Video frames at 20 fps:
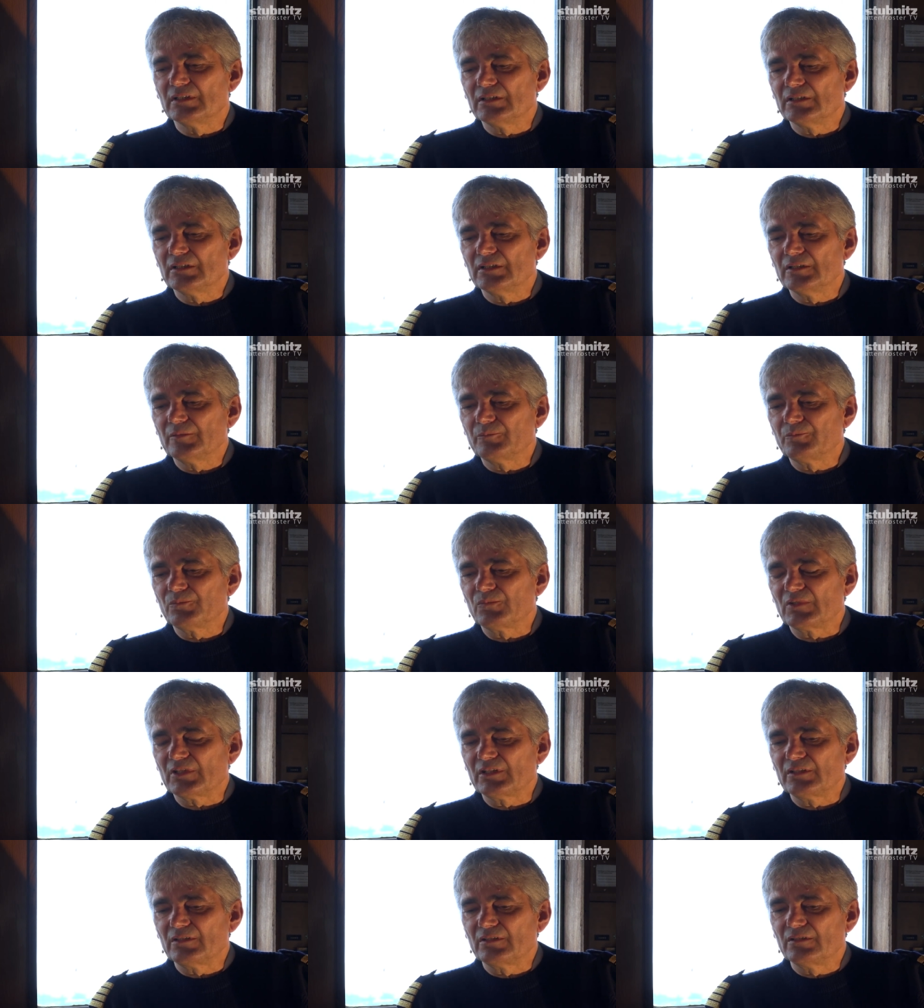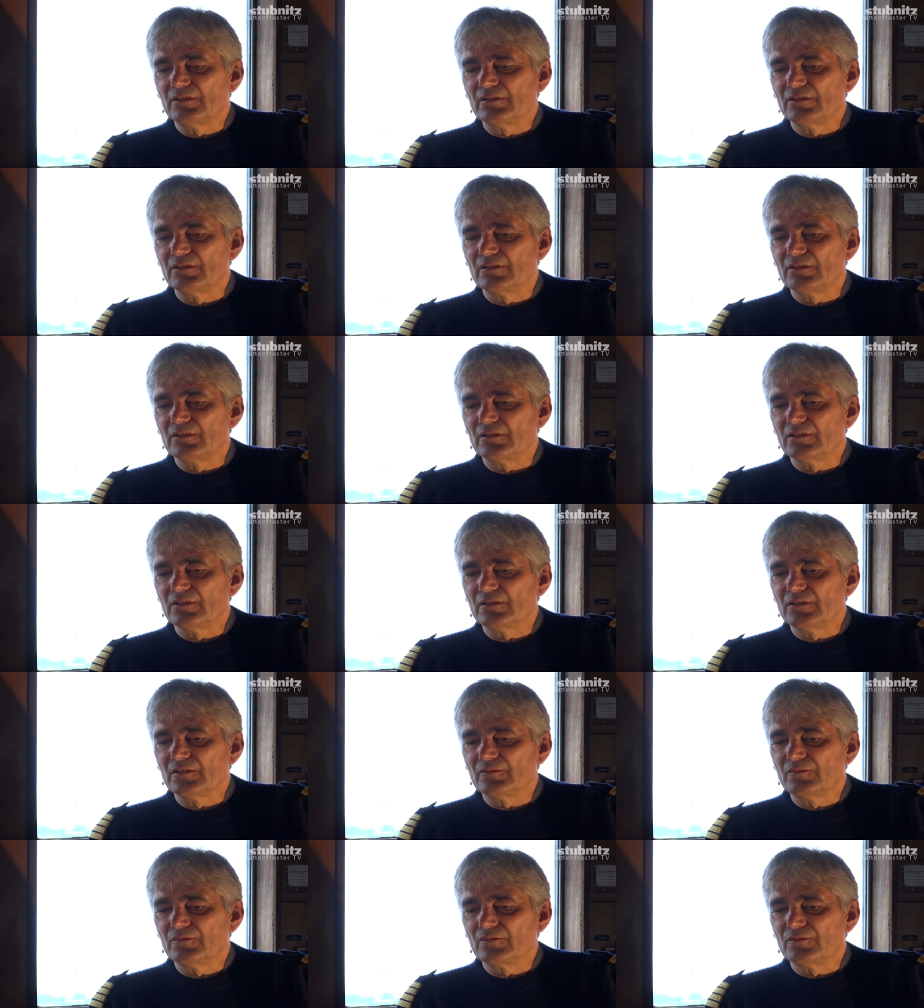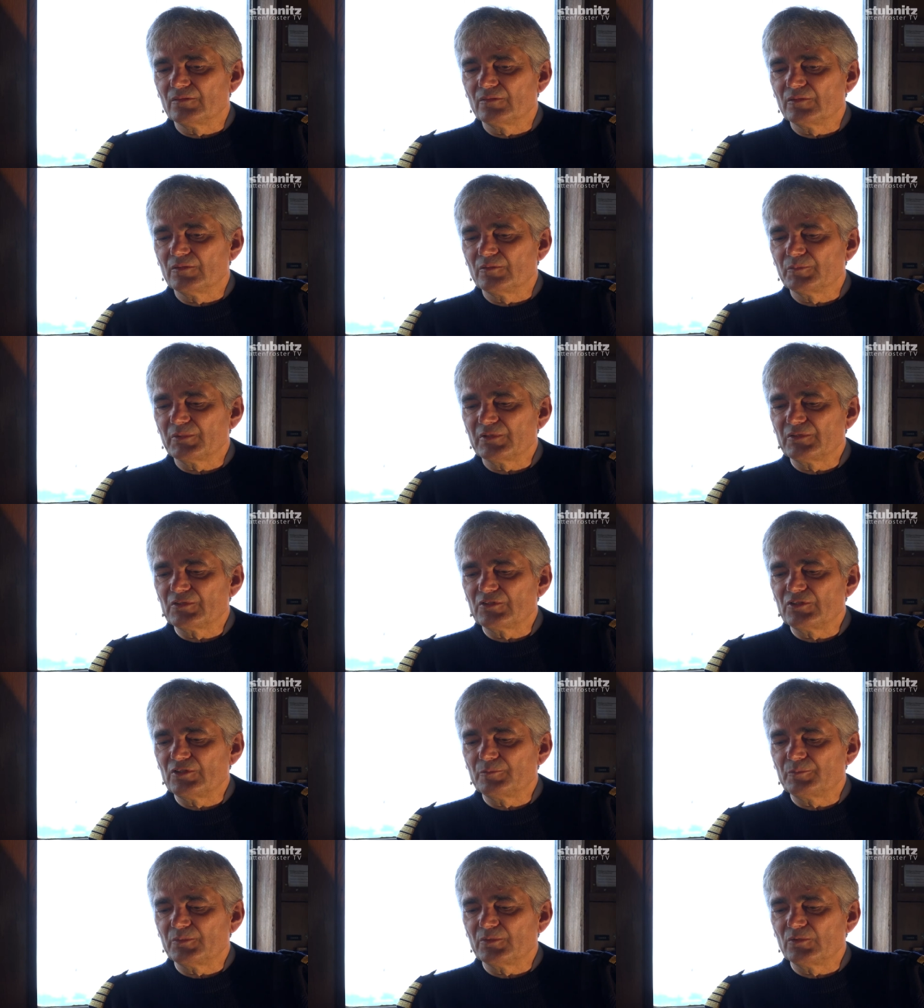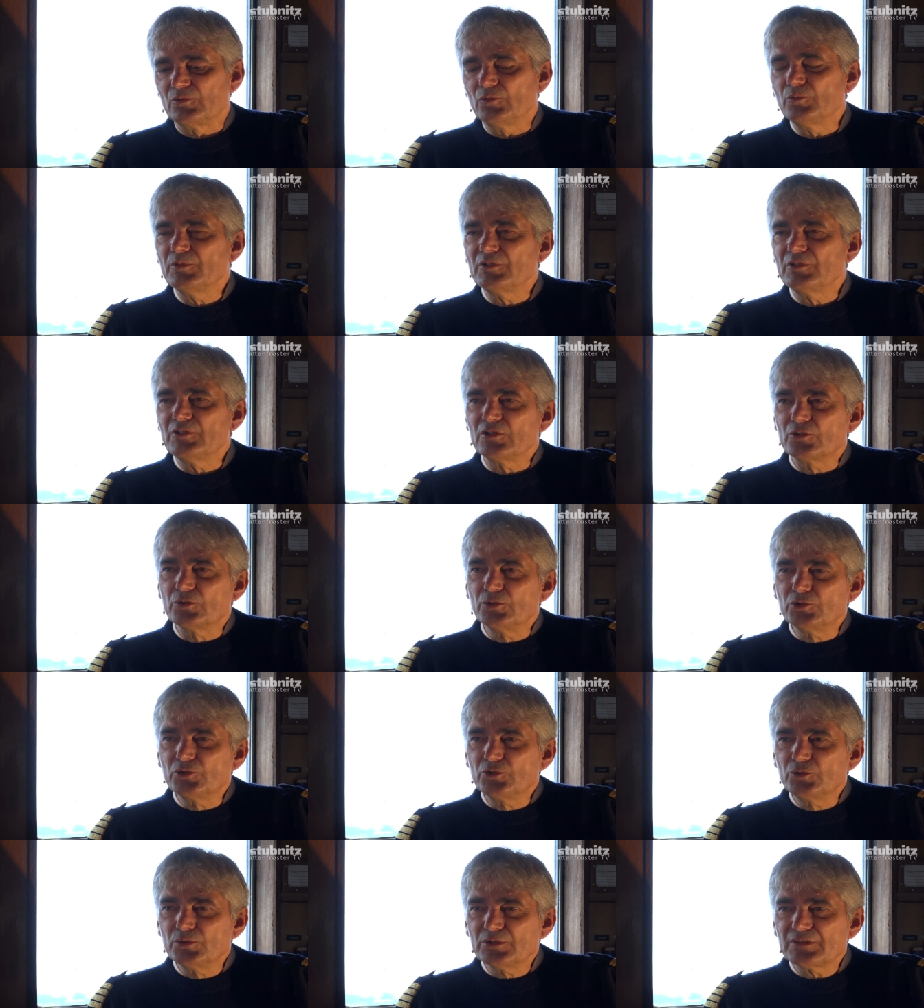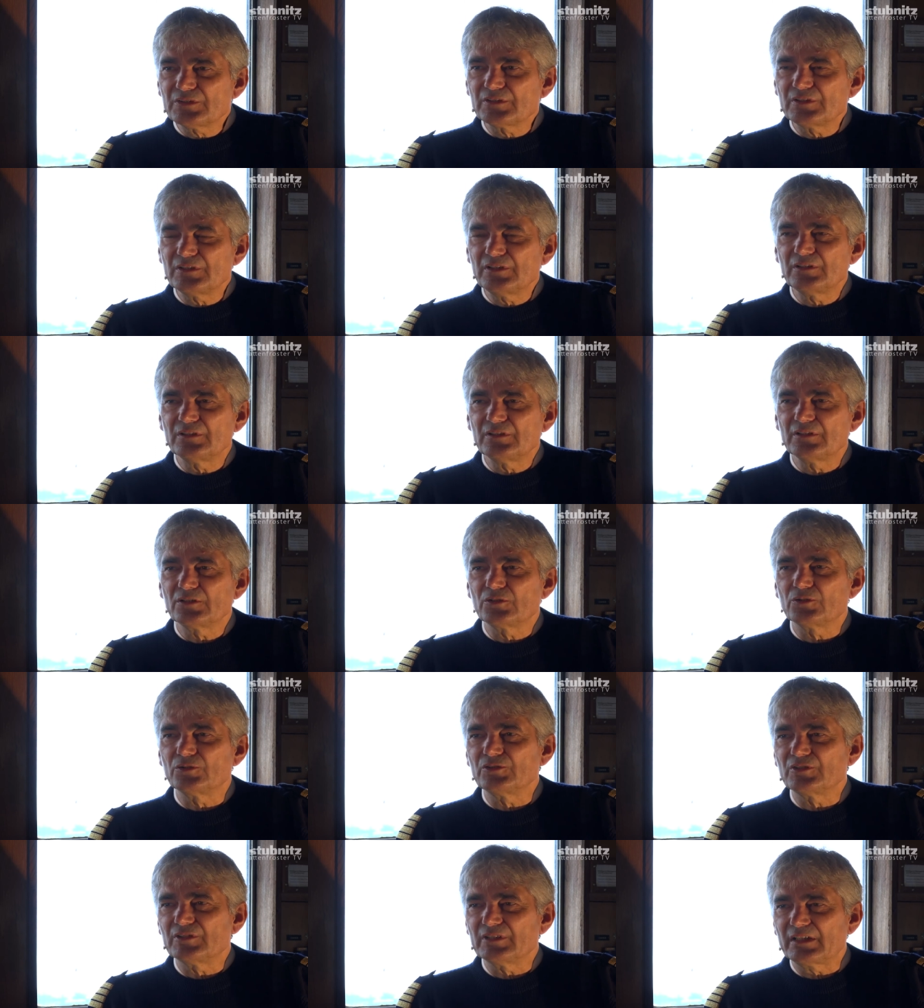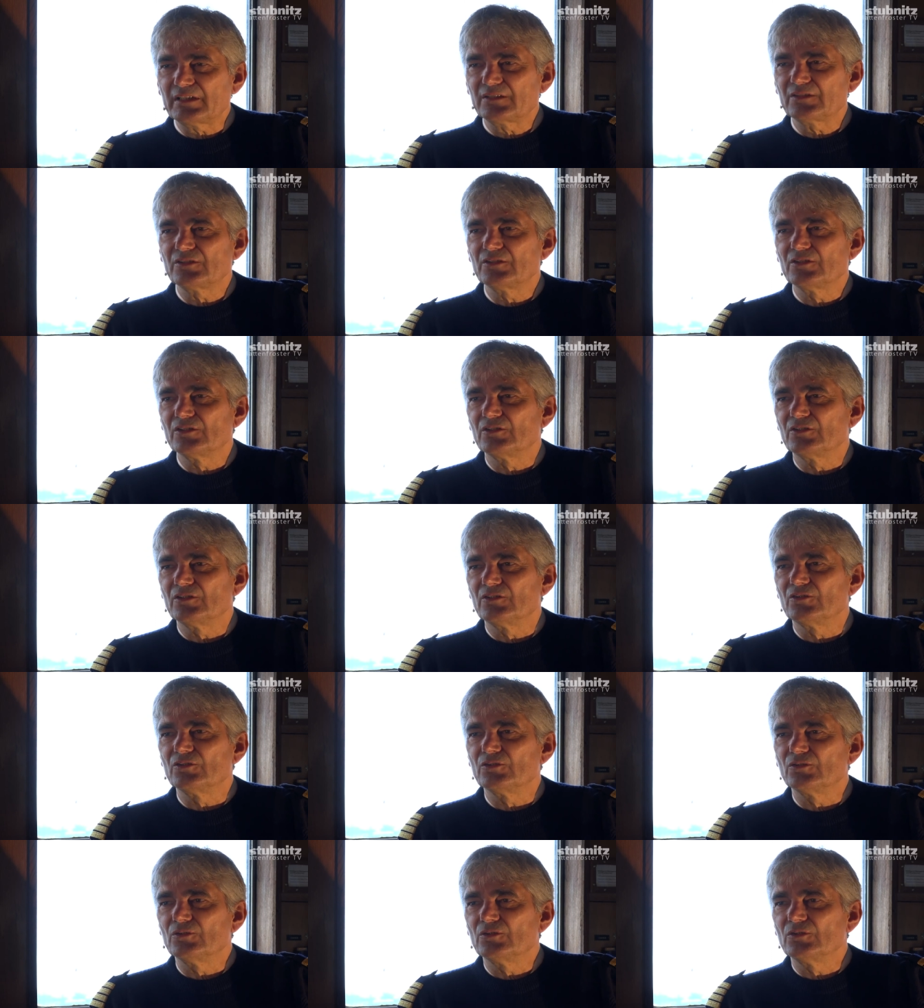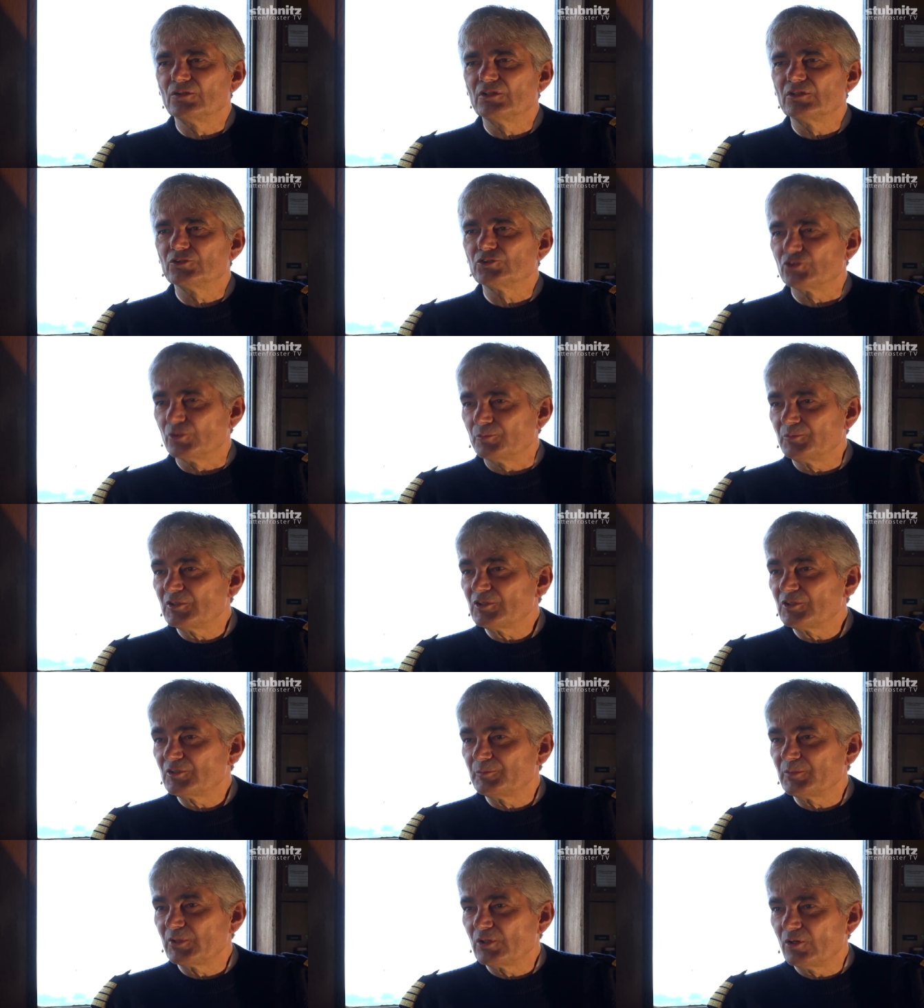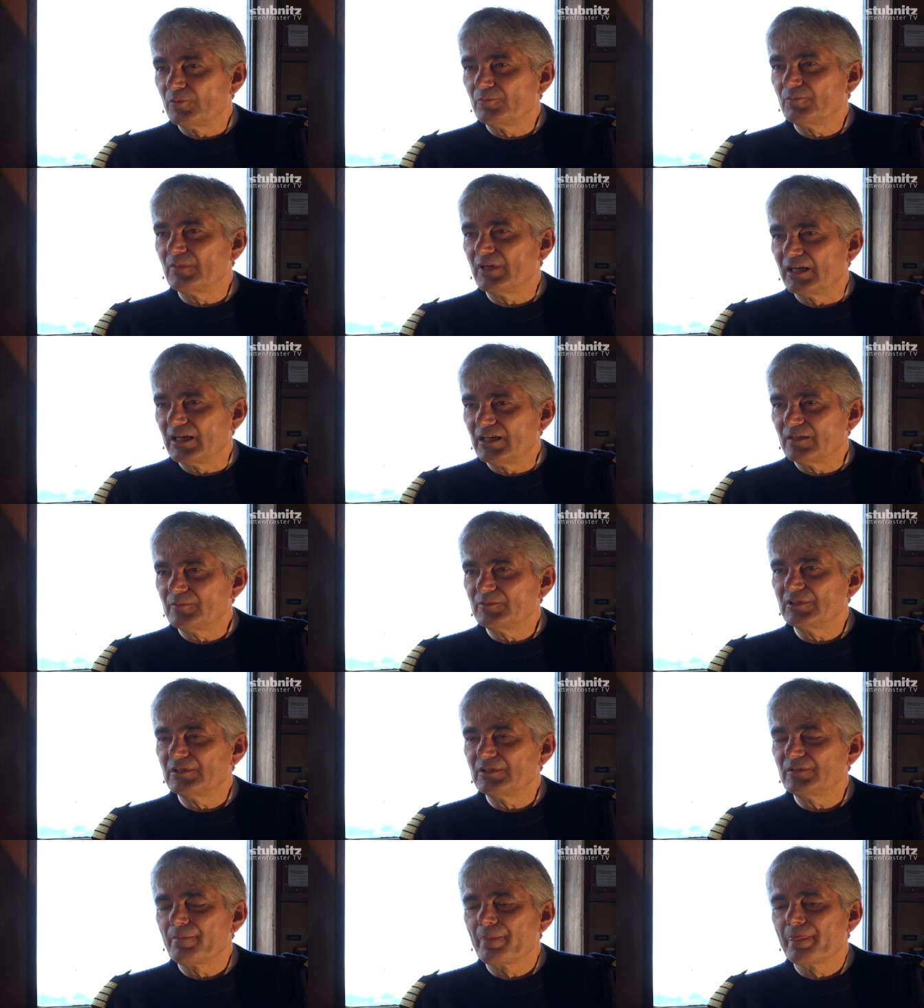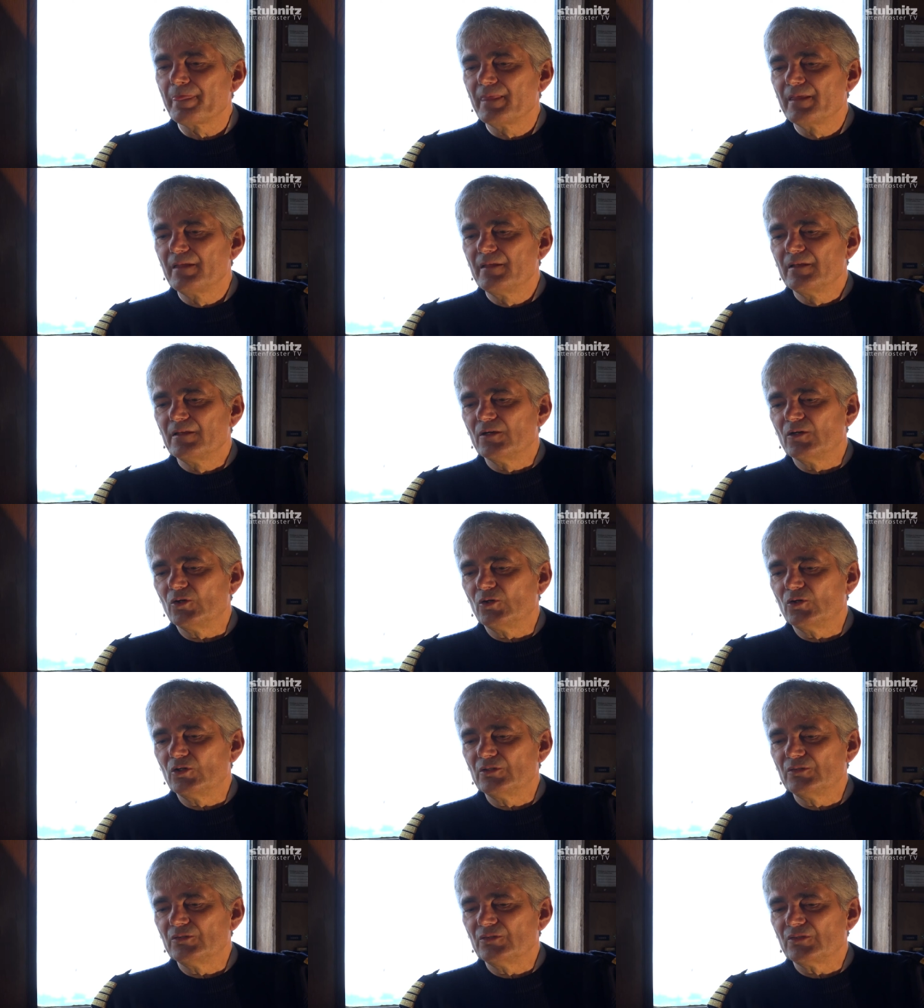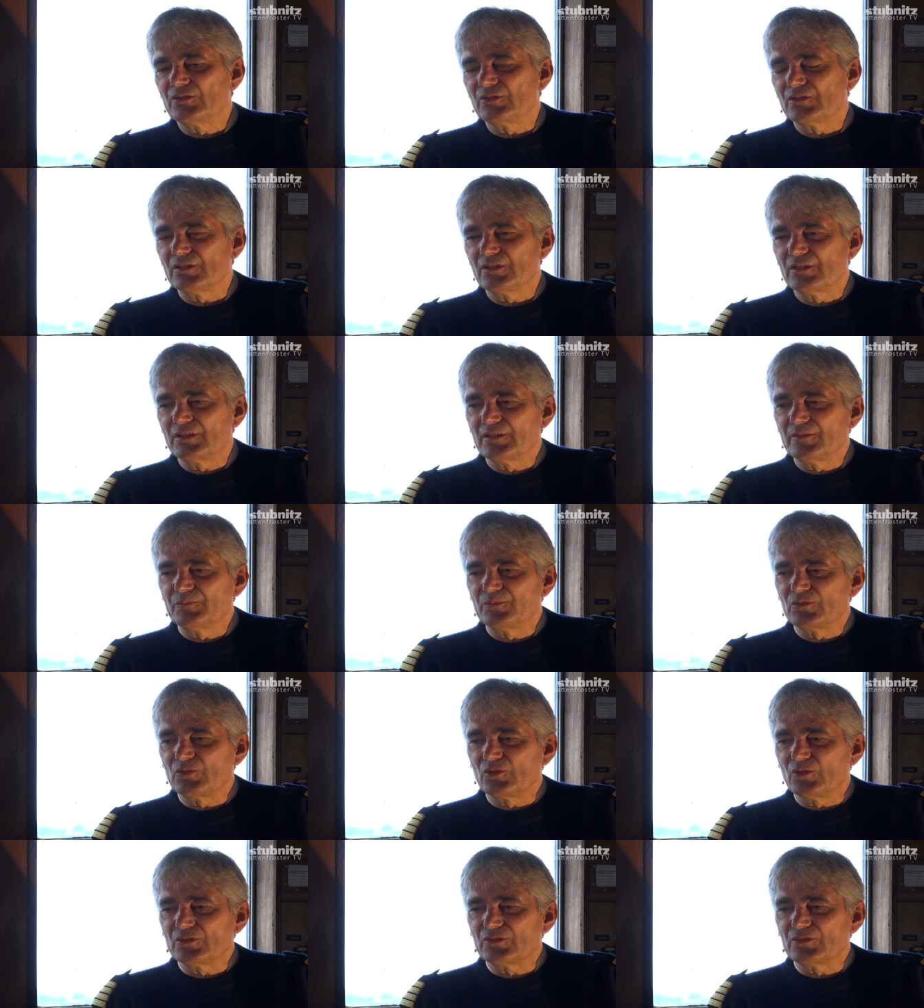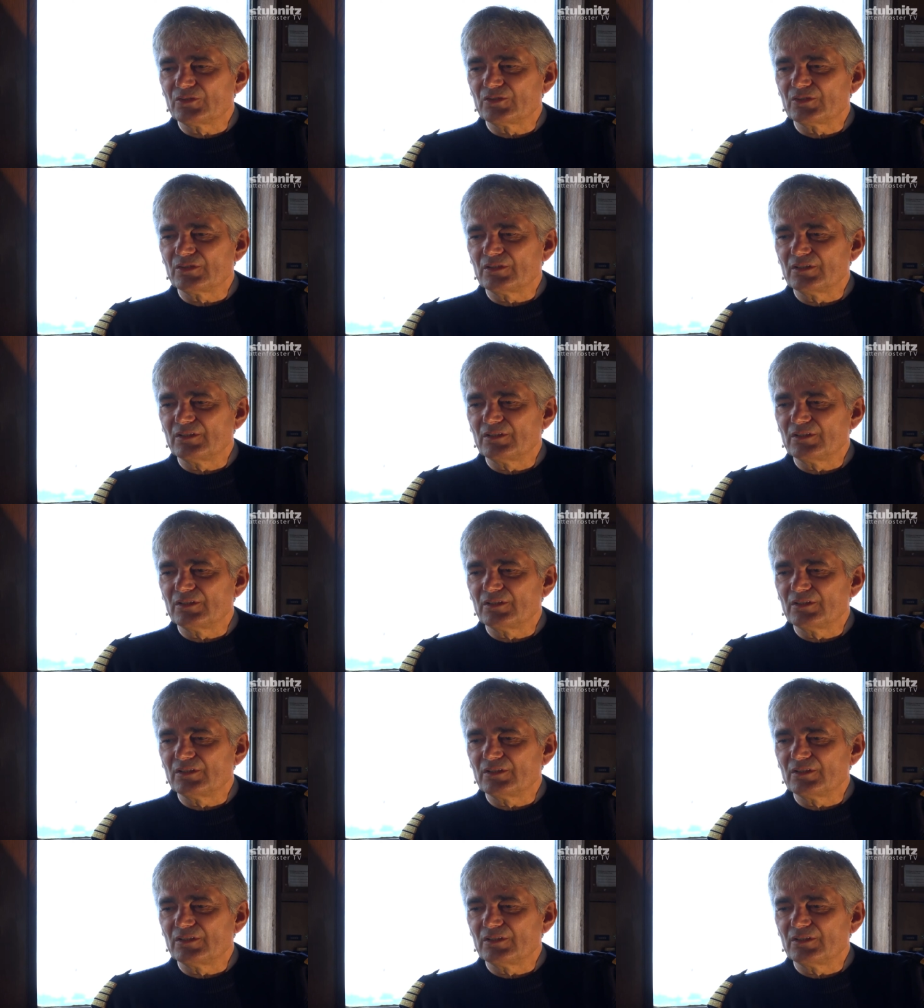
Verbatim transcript: Ähm, dann äh, im Prinzip über die Kulturszene Kontakt zu Stimmnitz bekommen habe und ähm, dort